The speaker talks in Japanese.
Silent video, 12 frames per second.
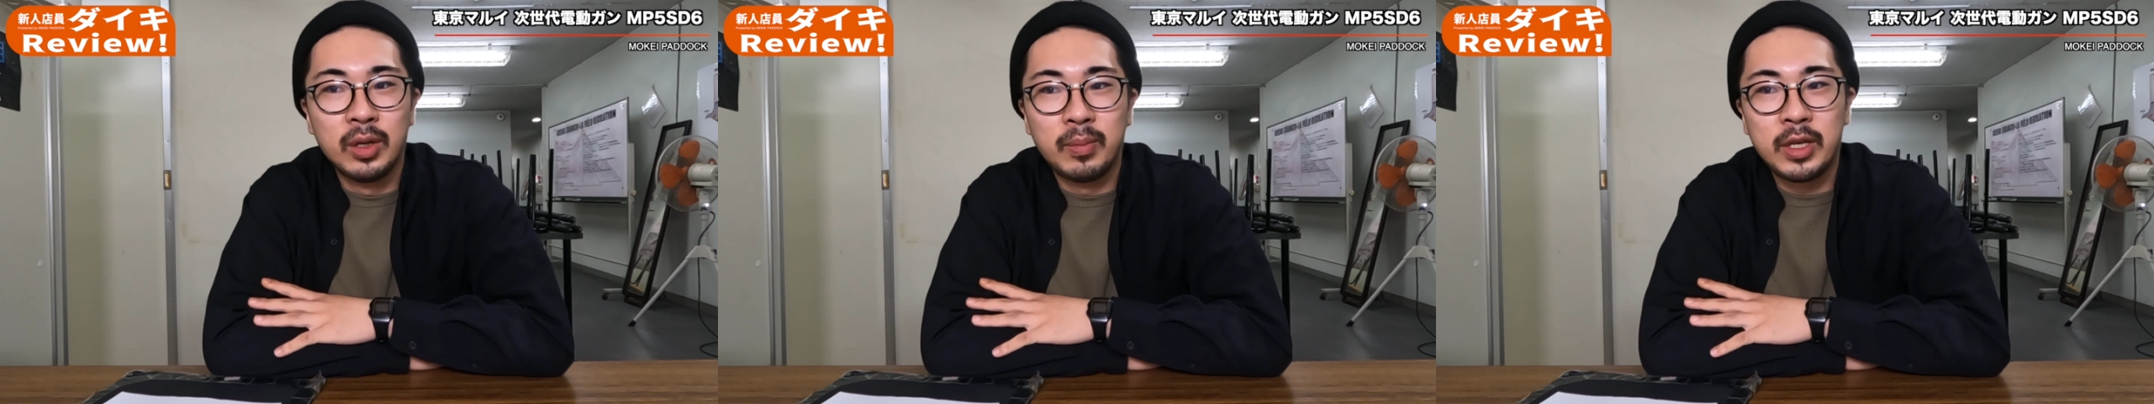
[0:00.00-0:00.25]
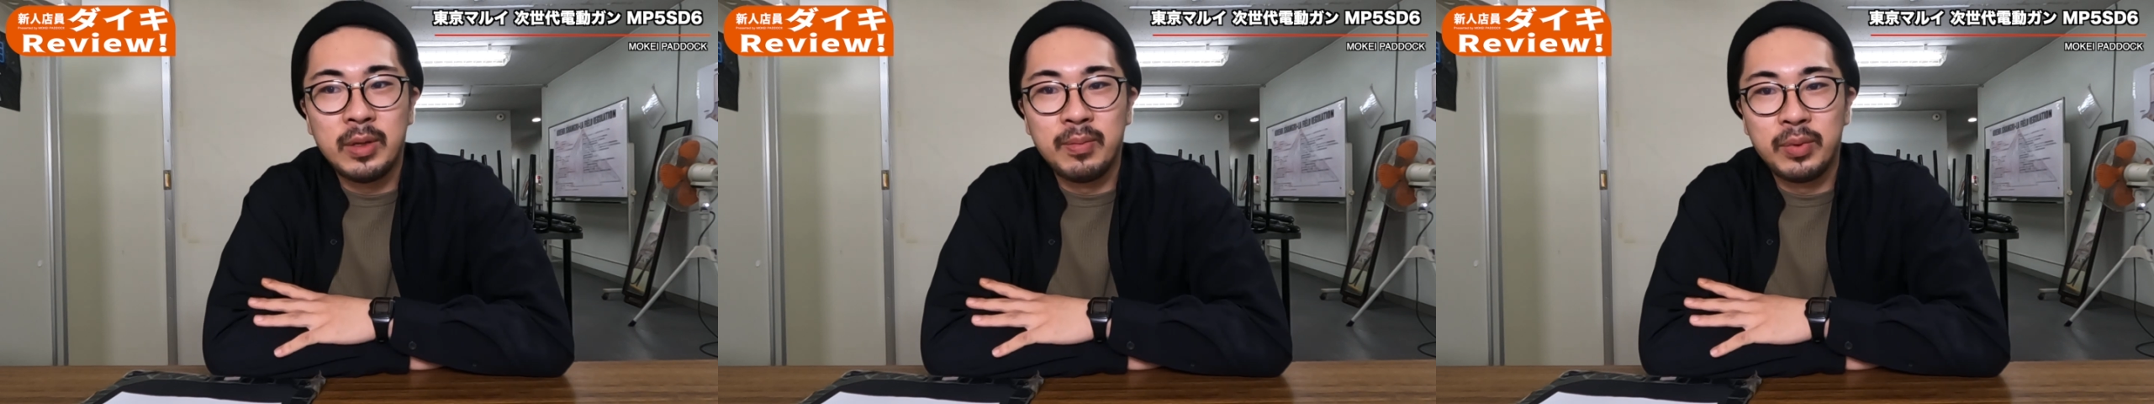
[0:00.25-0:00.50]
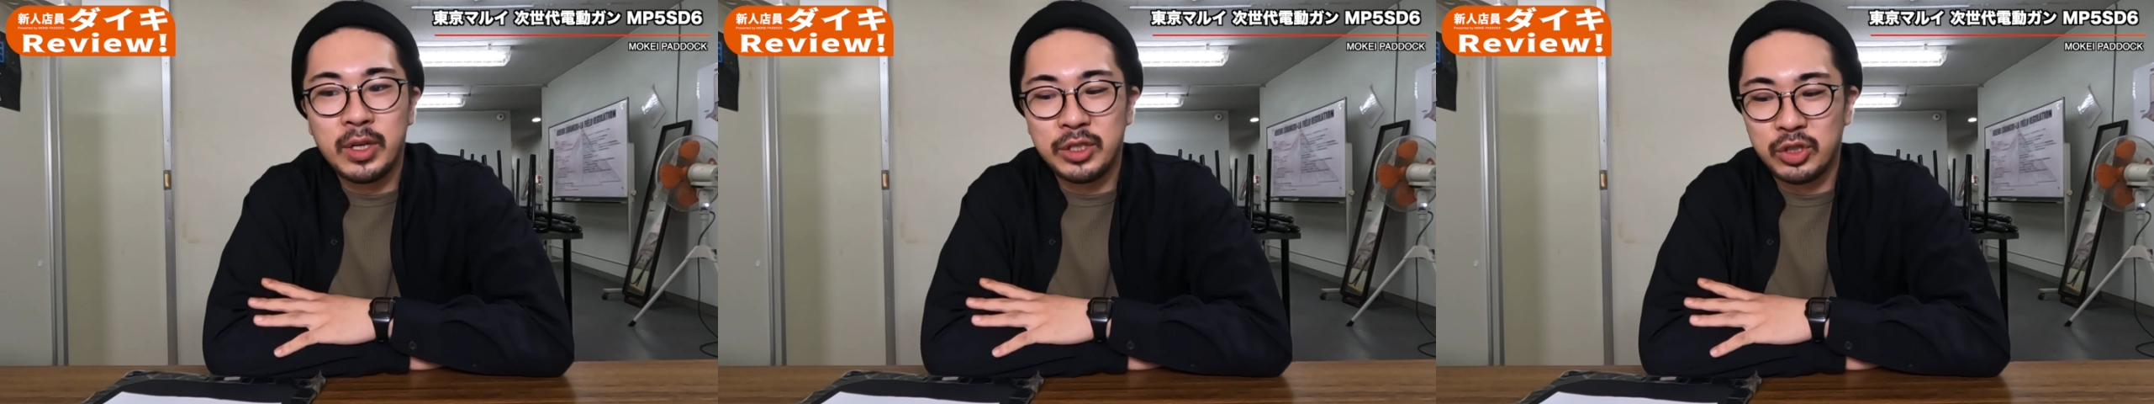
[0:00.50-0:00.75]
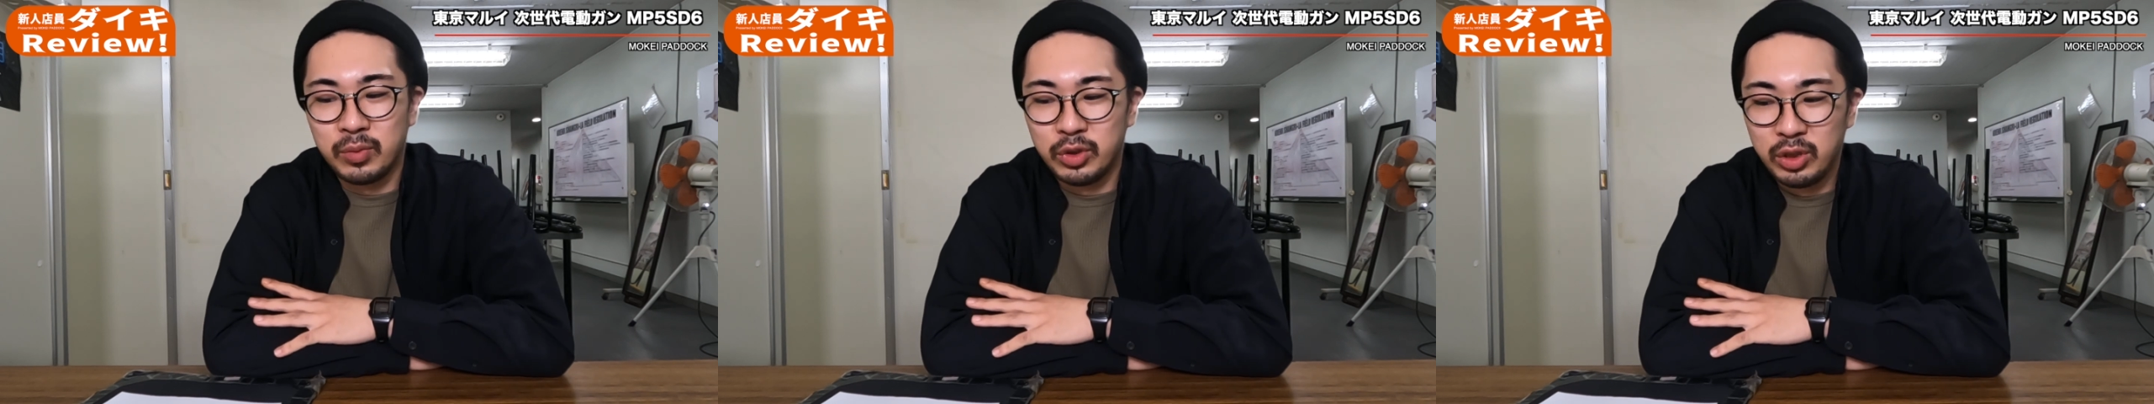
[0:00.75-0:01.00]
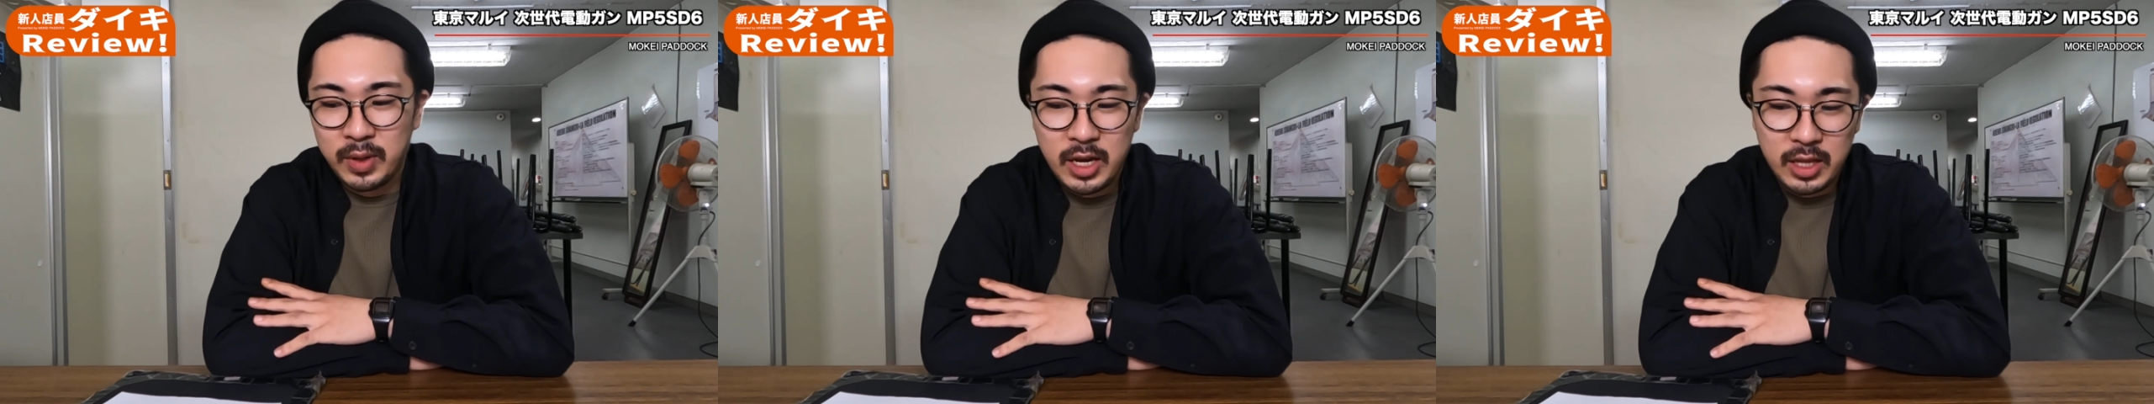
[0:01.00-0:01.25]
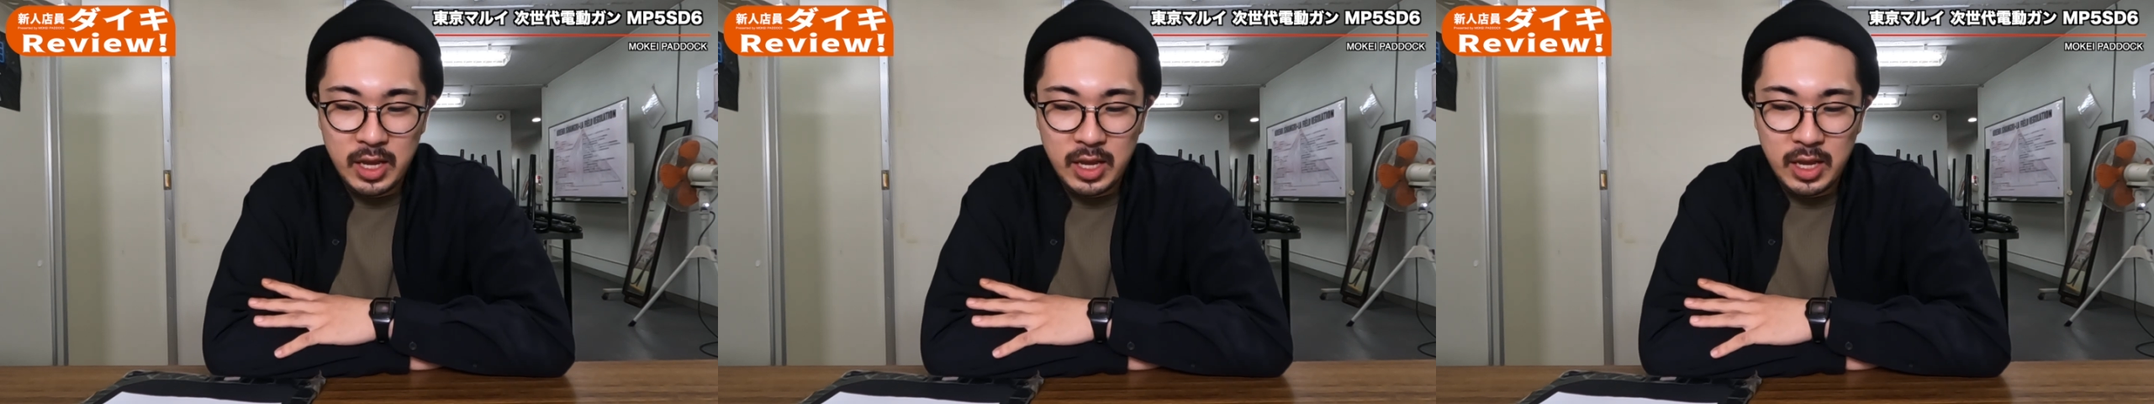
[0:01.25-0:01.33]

まあ、インプレッションも踏まえ